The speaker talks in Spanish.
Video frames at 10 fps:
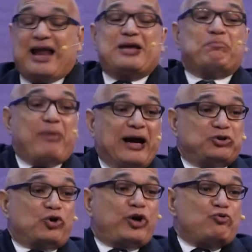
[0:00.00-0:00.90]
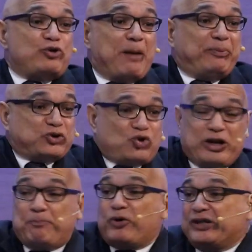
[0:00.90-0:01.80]
el impacto que una
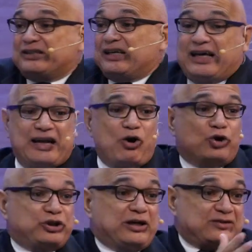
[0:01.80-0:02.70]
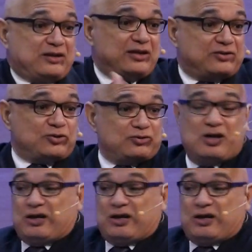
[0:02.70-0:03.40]
persona puede tener en otras y eso